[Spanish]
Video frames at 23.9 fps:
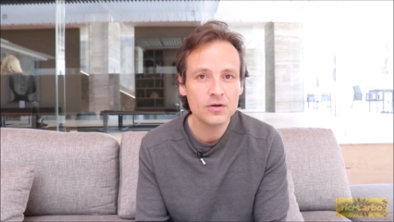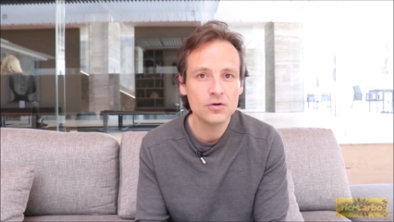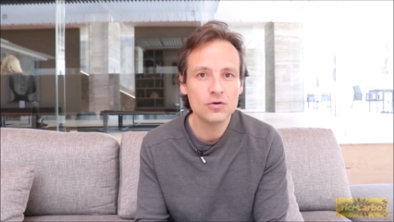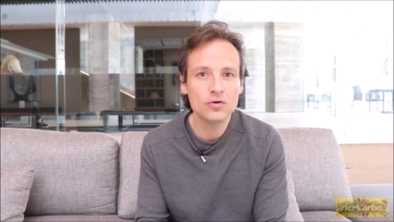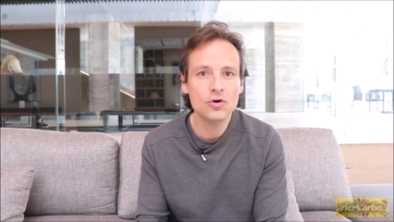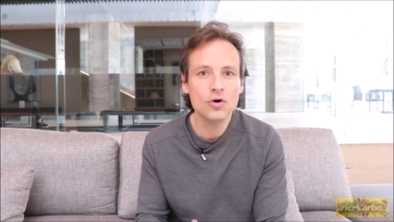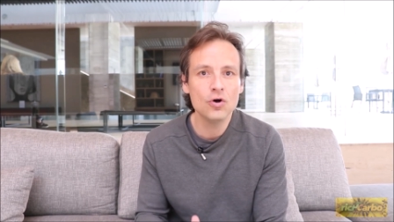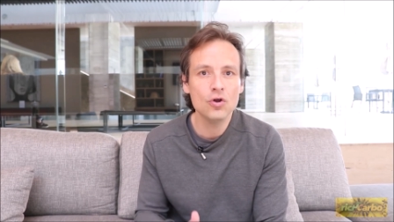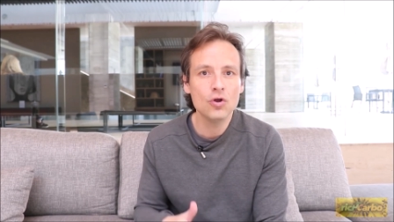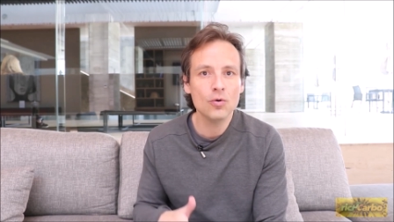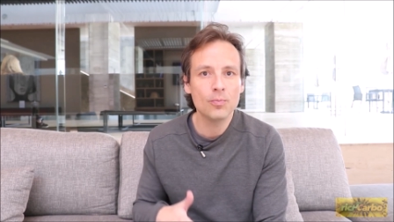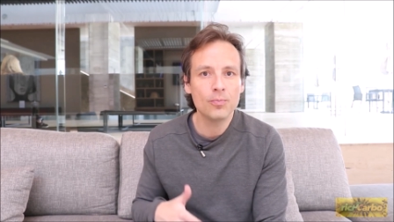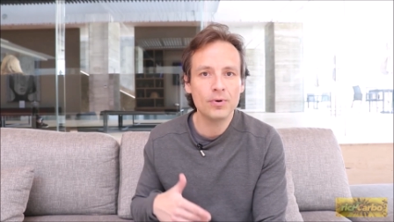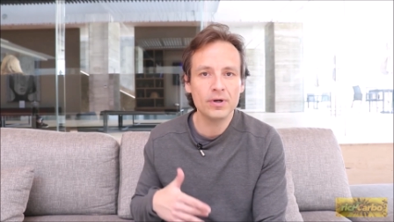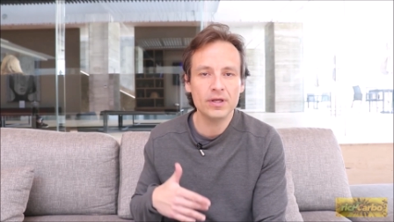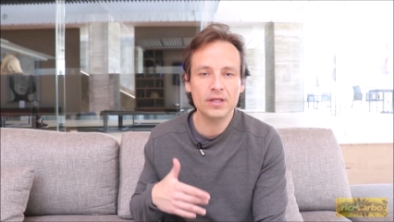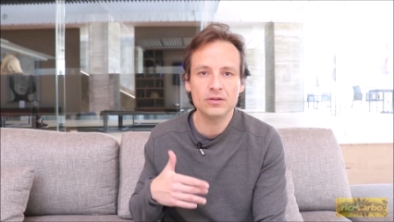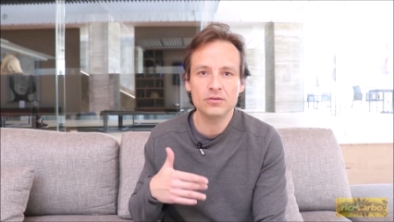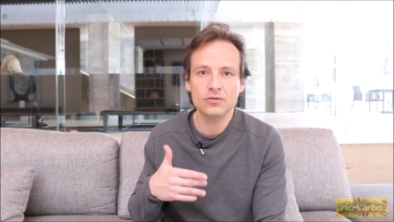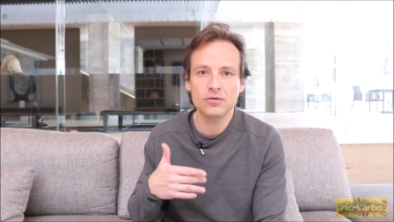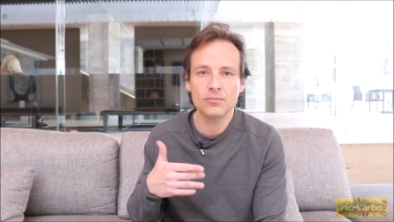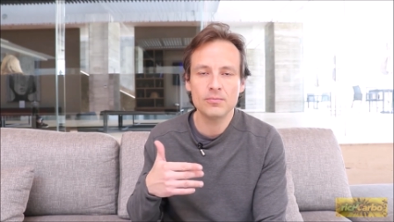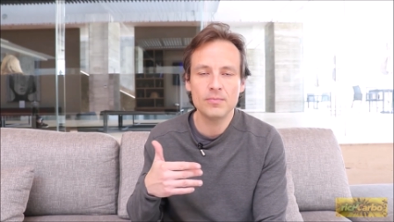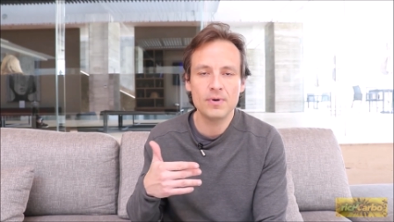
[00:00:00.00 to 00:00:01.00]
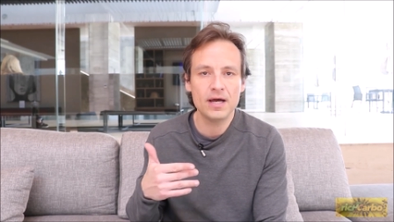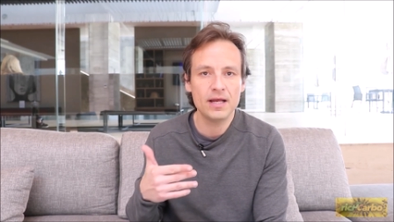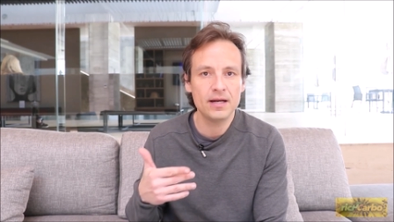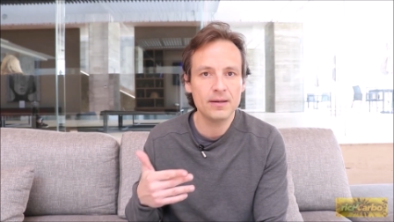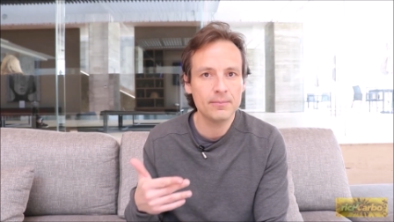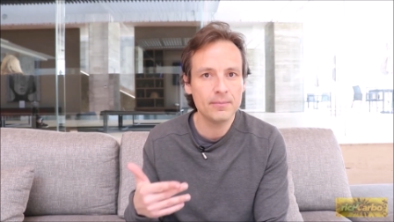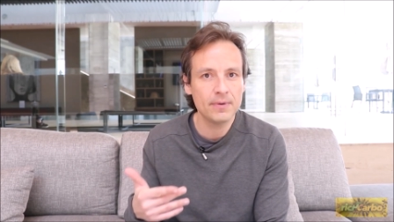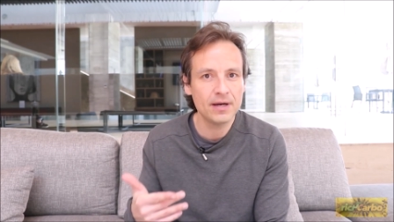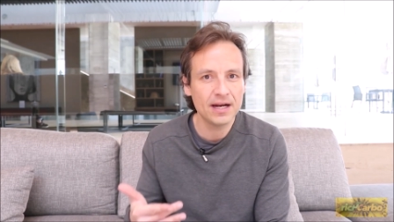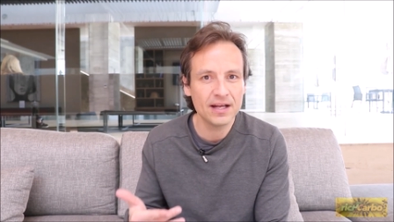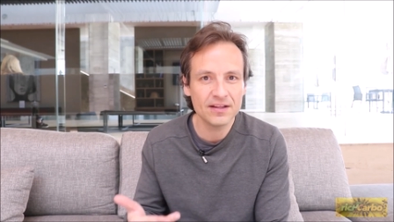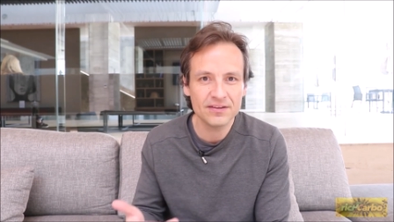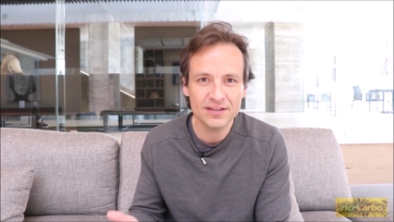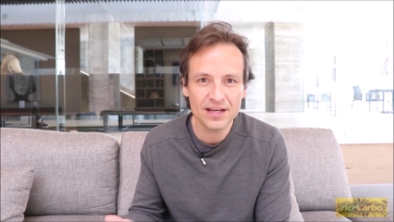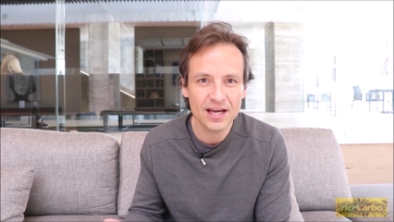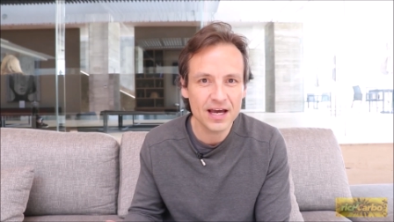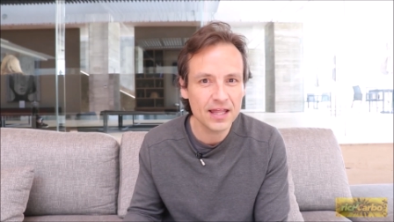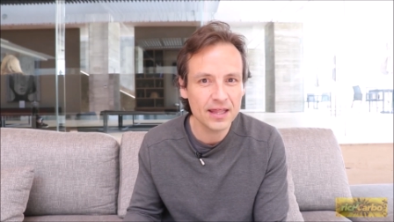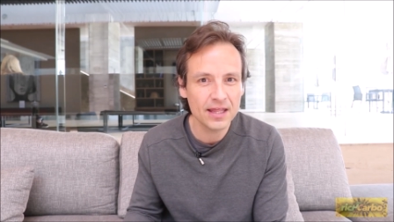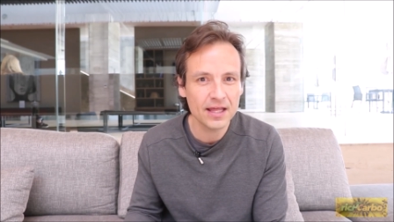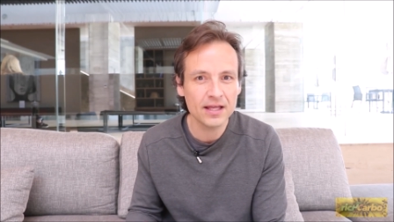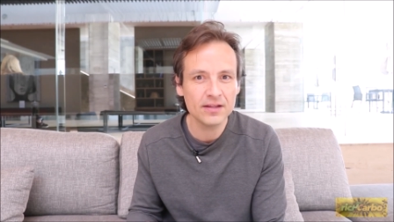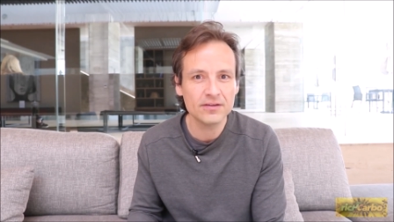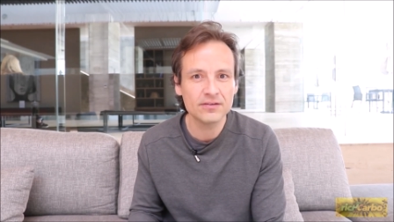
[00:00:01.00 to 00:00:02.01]
no lo pueden tomar
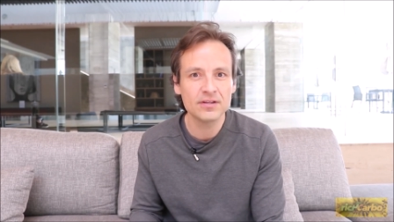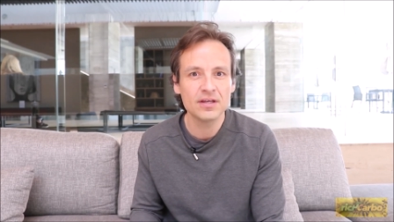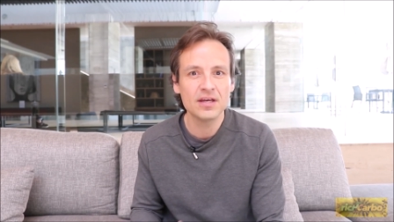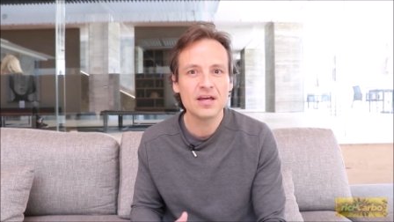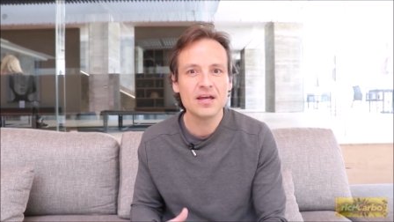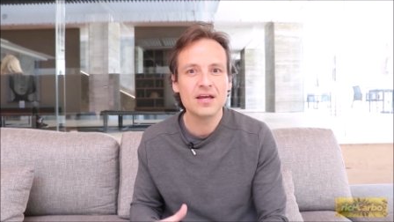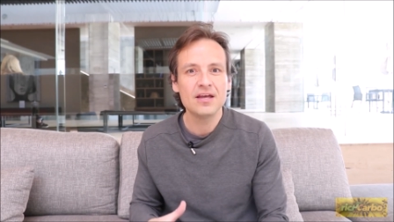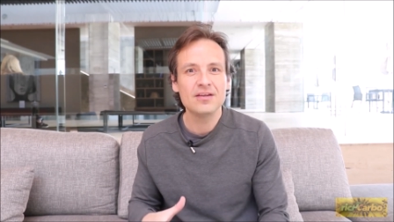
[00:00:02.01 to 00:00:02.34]
embarazadas,